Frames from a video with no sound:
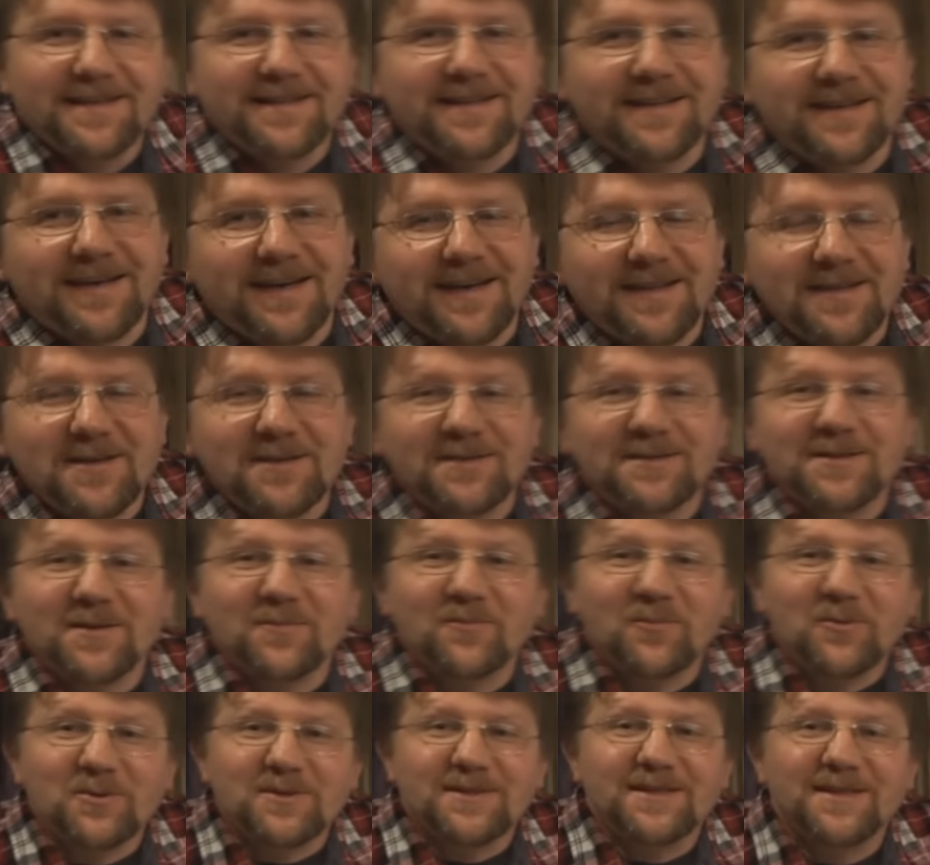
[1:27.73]
Наконец-то
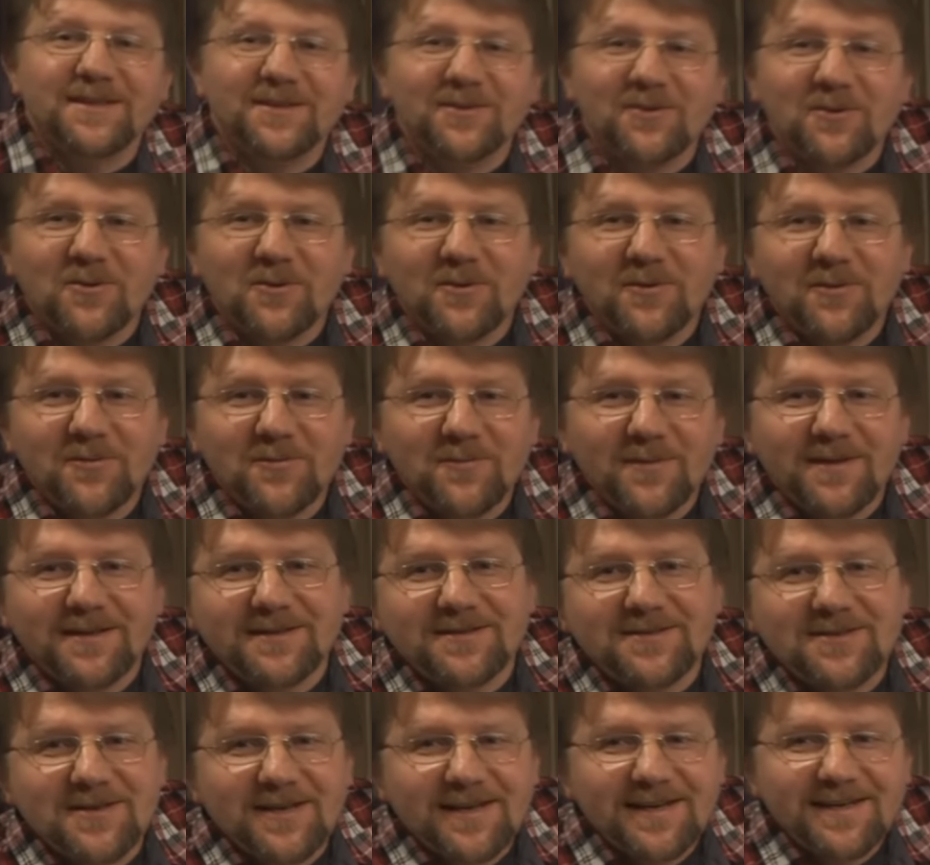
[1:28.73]
после долгого
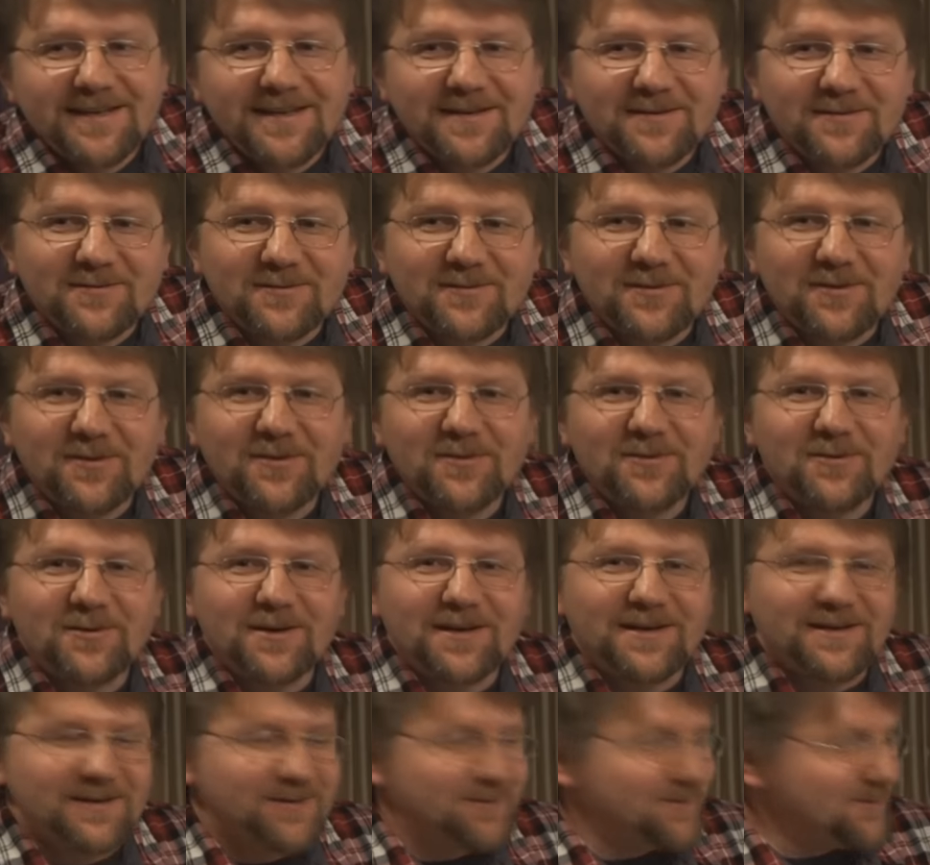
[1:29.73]
молчания вдруг
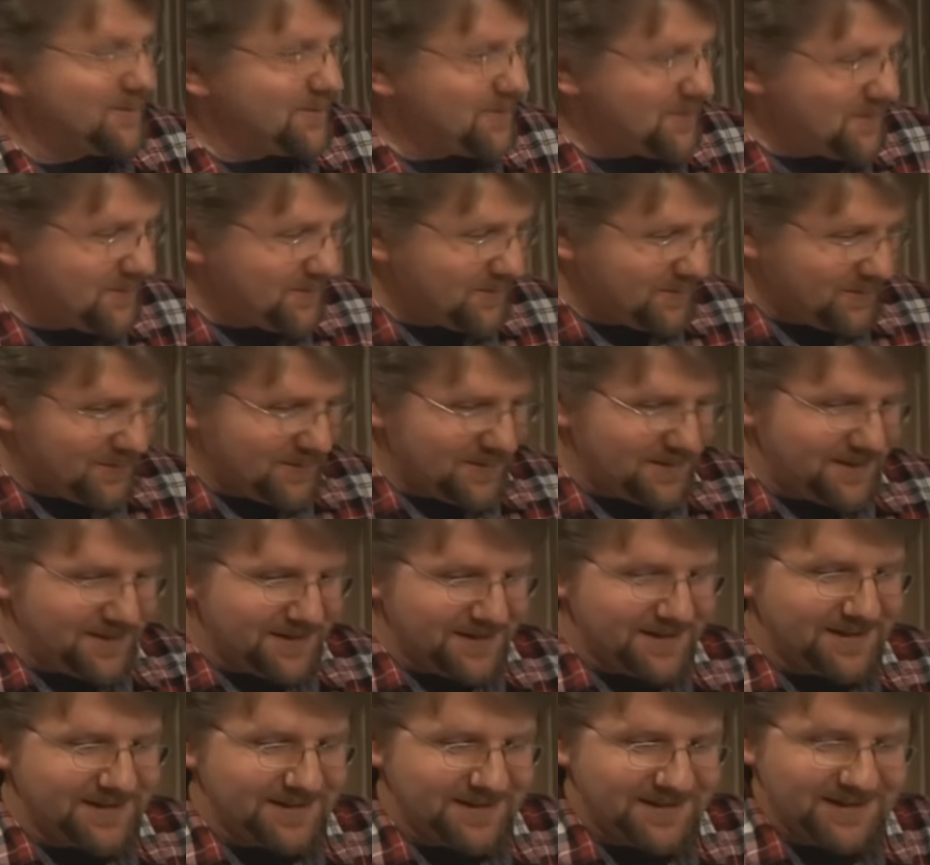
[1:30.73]
вновь
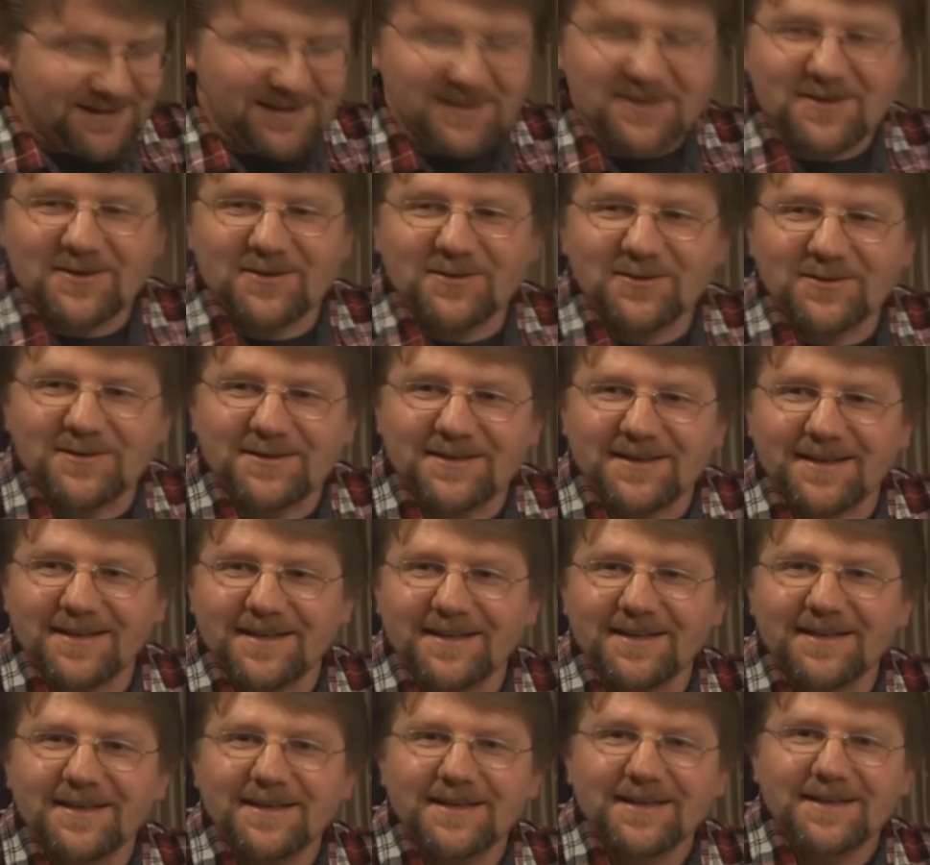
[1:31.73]
я
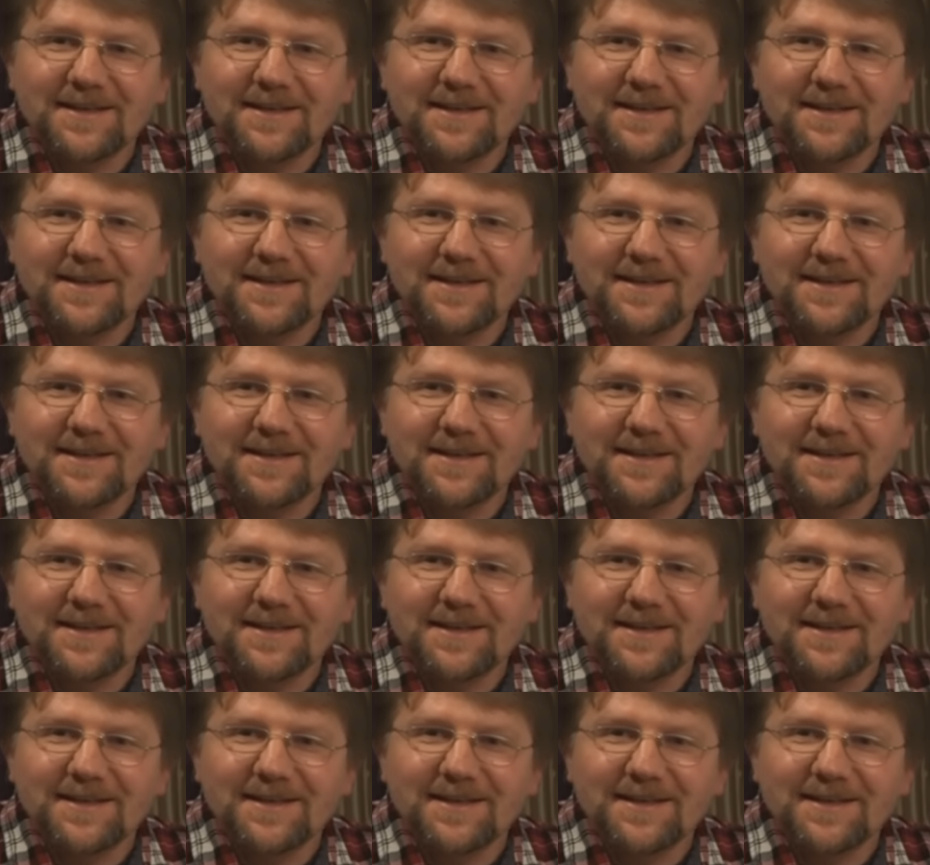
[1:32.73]
решился